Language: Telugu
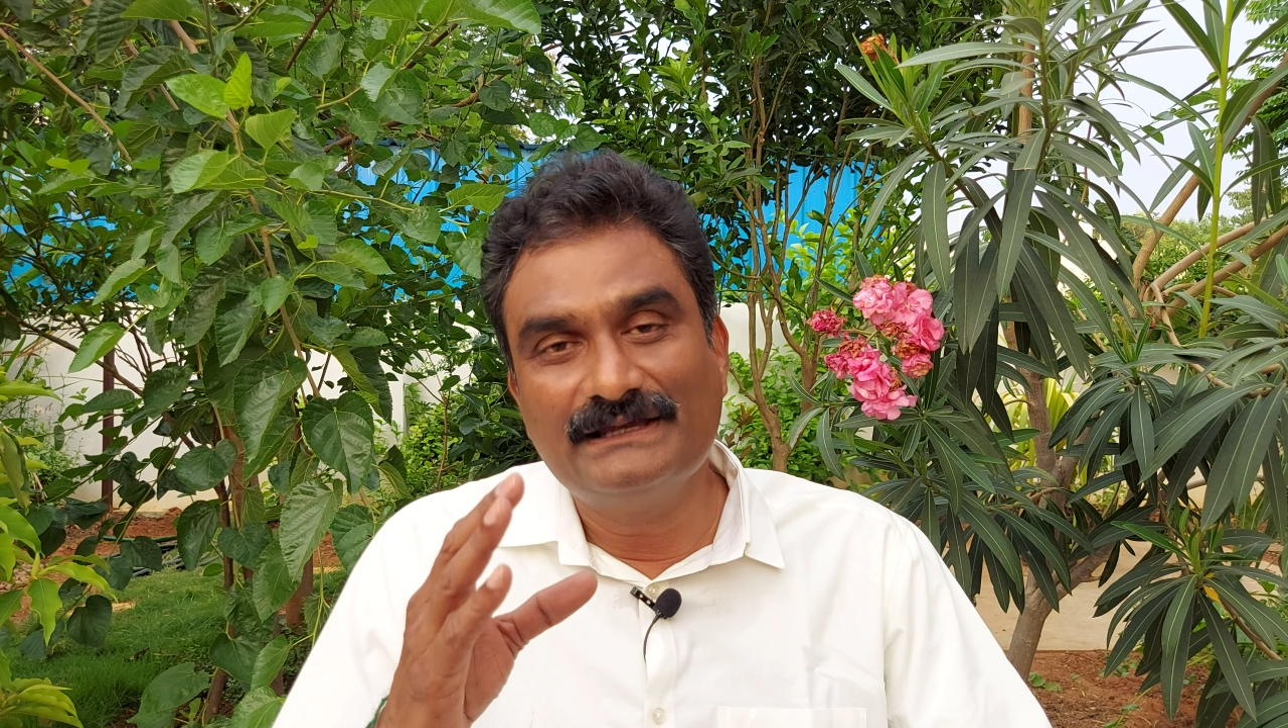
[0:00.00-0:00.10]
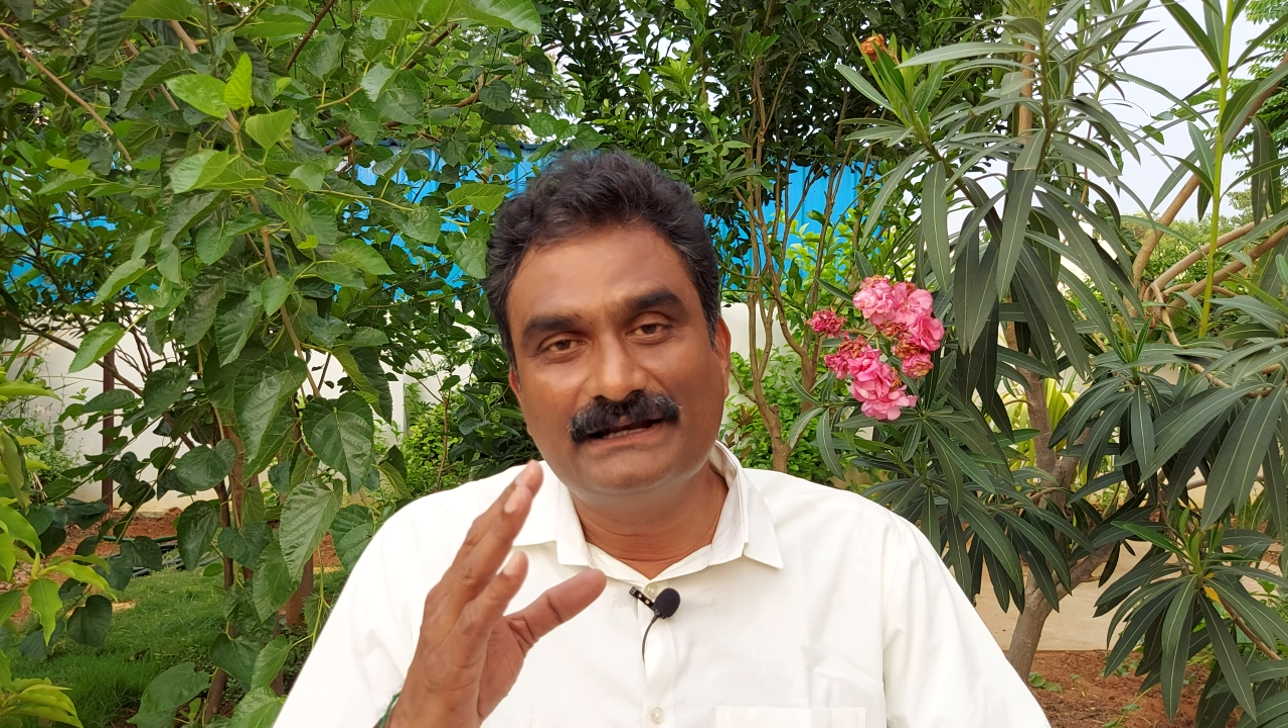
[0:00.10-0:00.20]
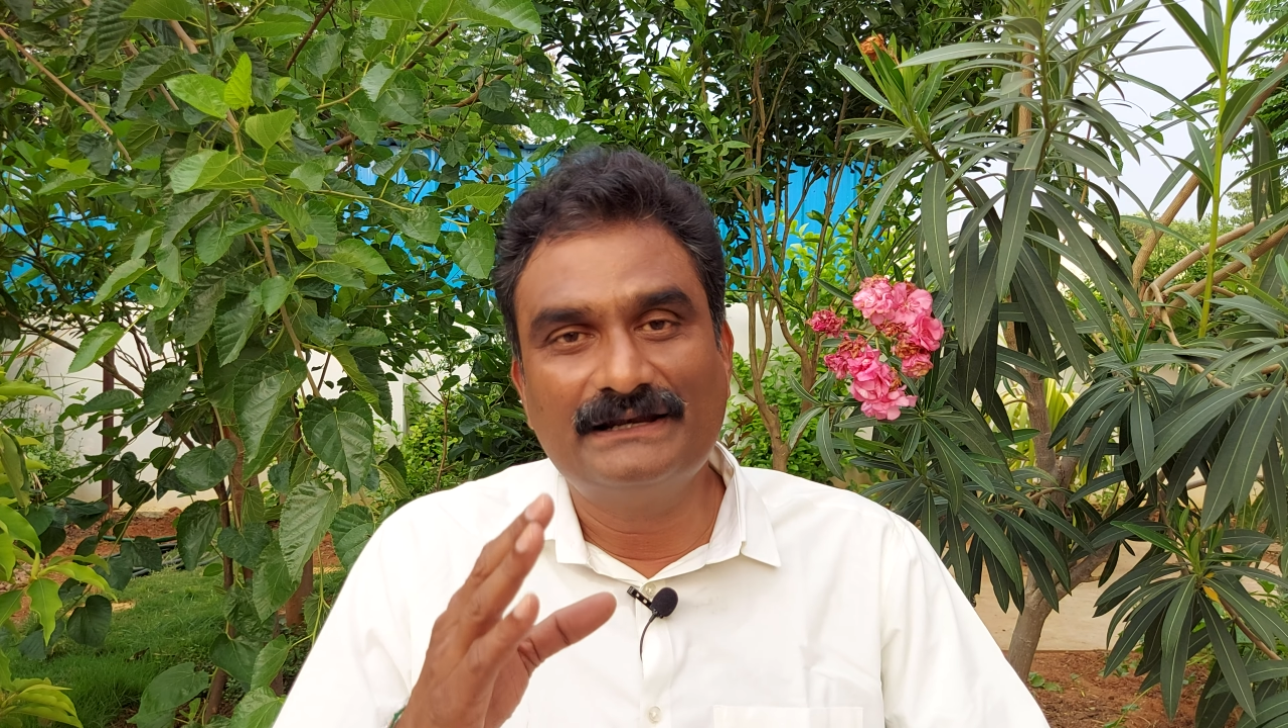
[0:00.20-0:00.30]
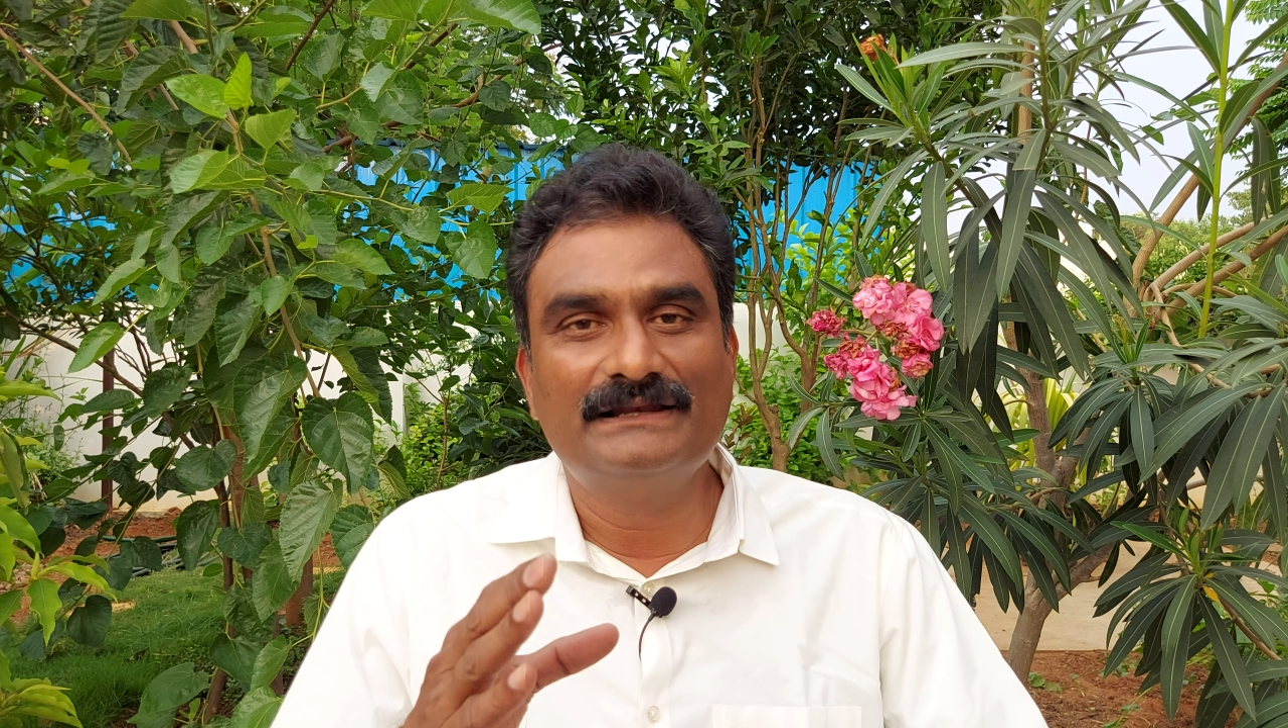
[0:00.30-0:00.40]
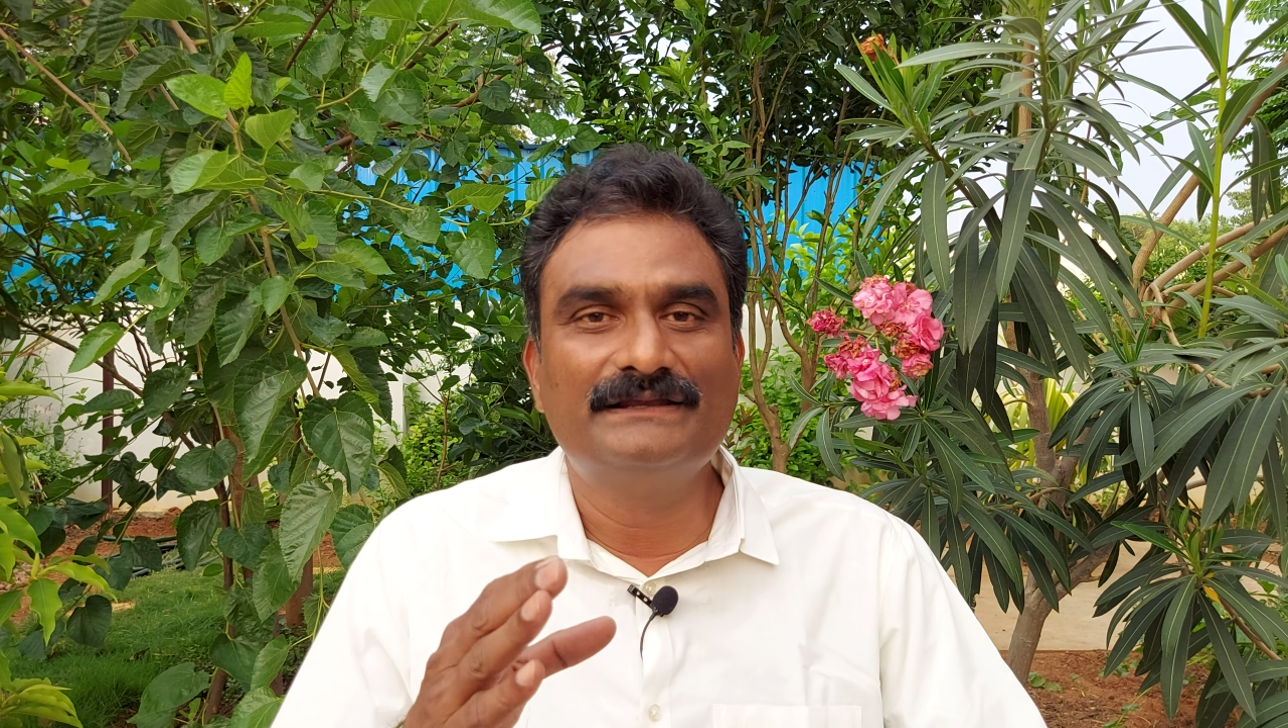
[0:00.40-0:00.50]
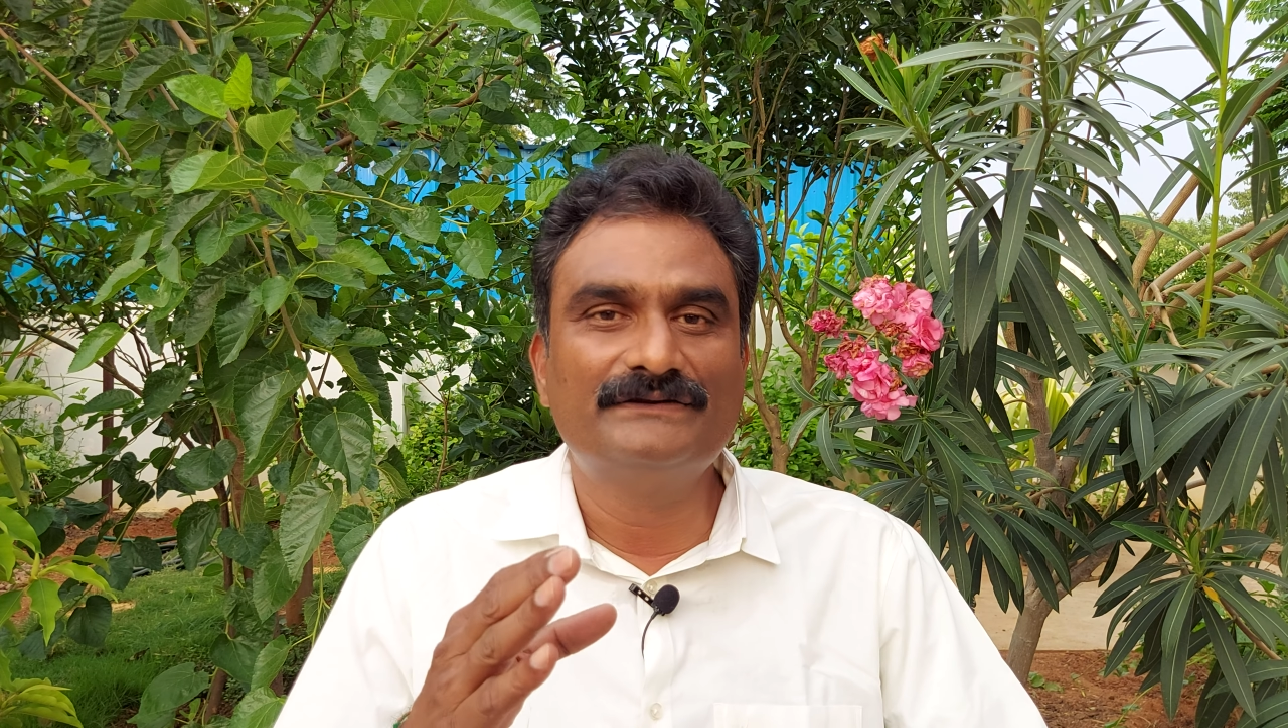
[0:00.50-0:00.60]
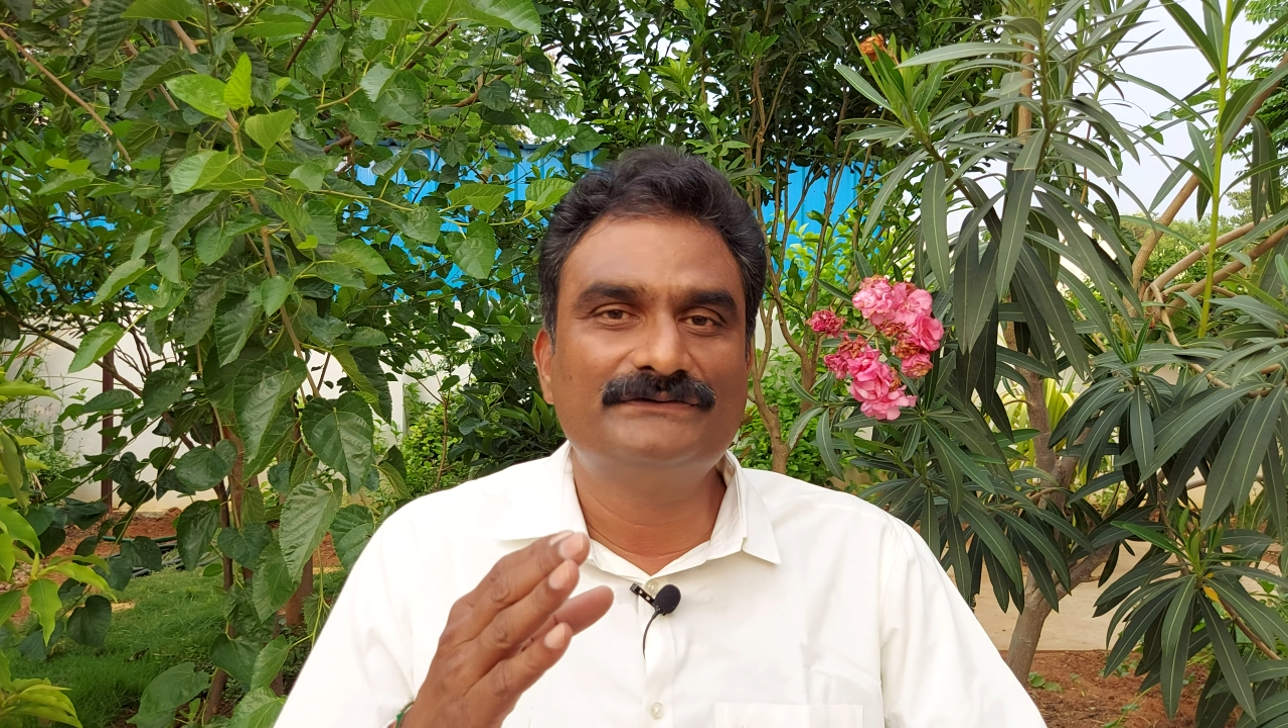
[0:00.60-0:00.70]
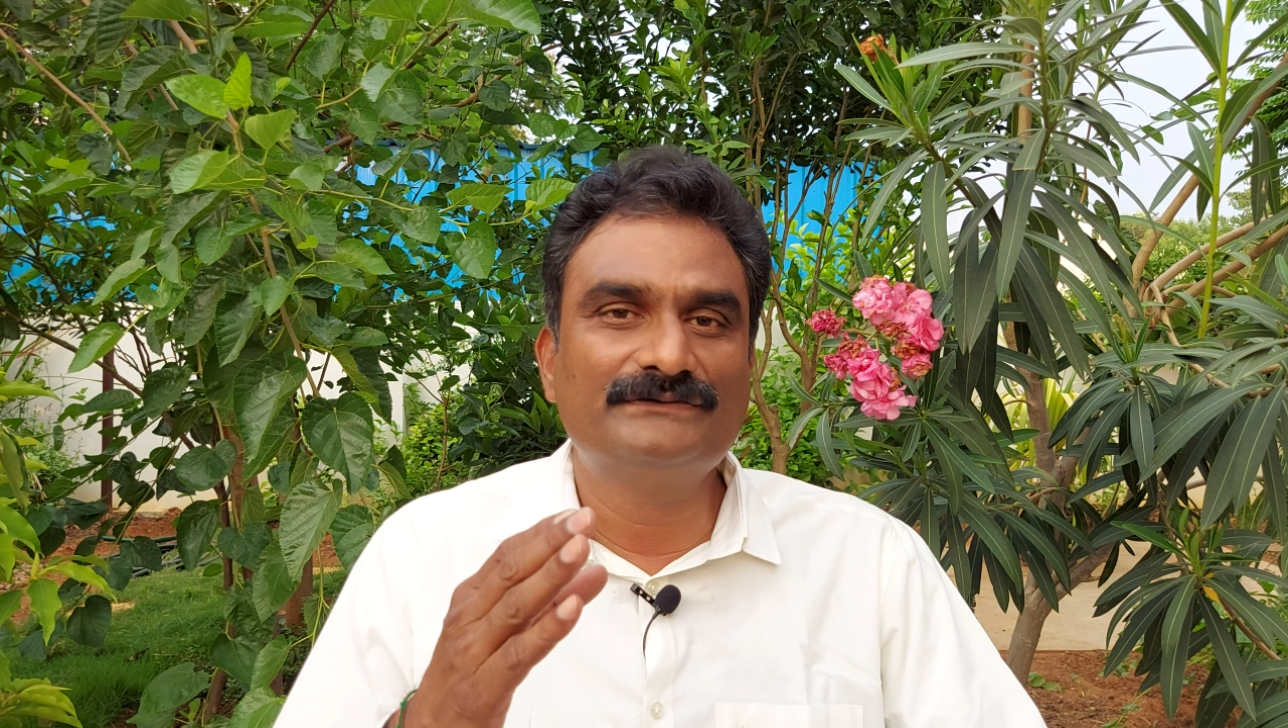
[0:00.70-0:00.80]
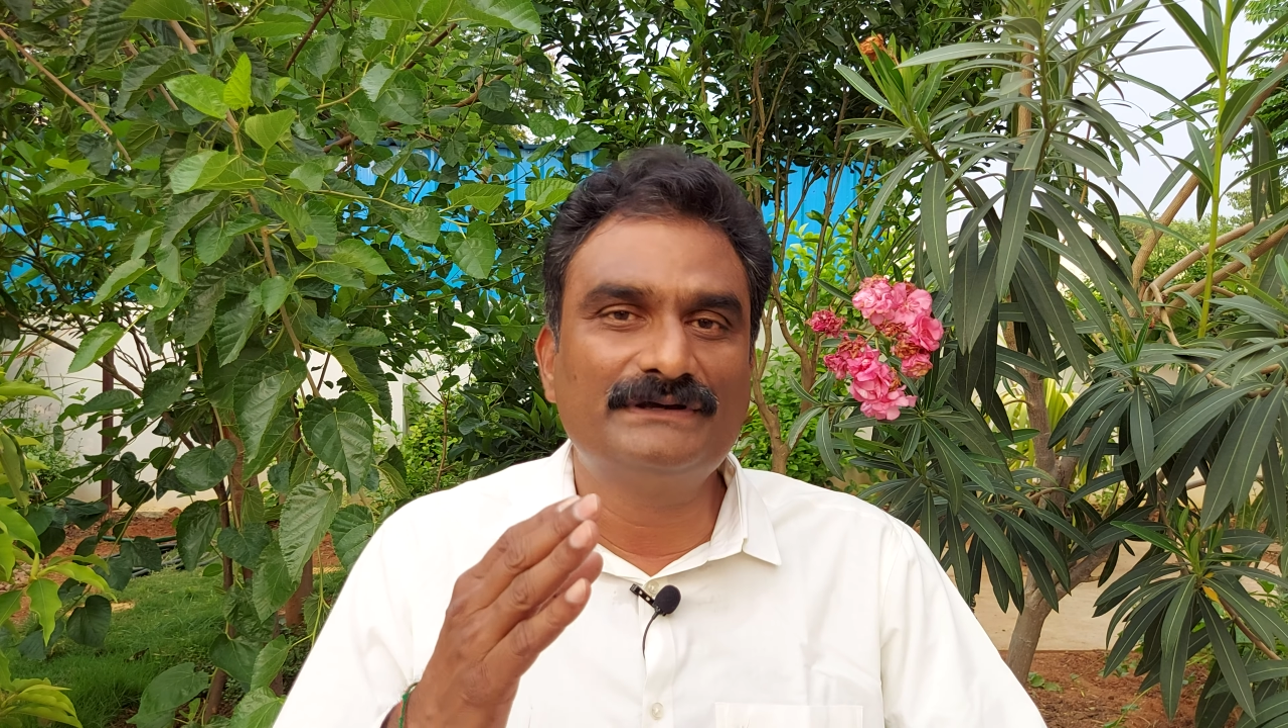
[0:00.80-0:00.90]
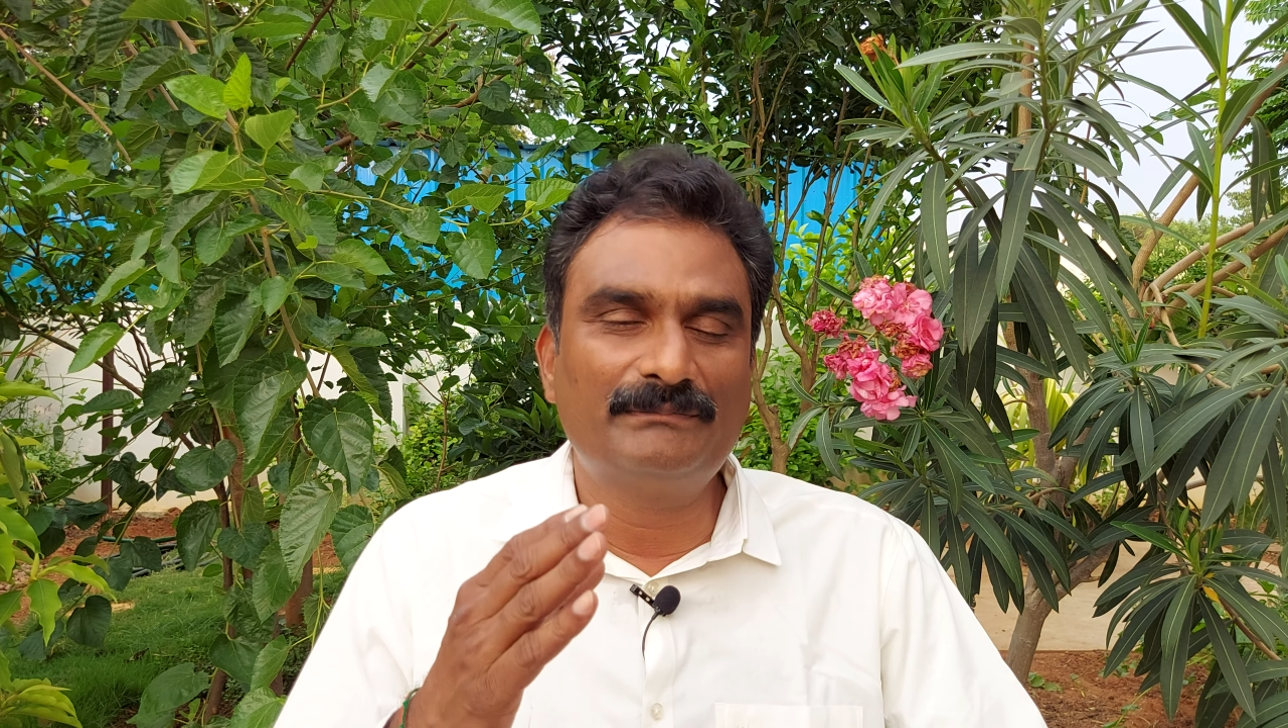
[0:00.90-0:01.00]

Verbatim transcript: ఇంటెలిజెన్స్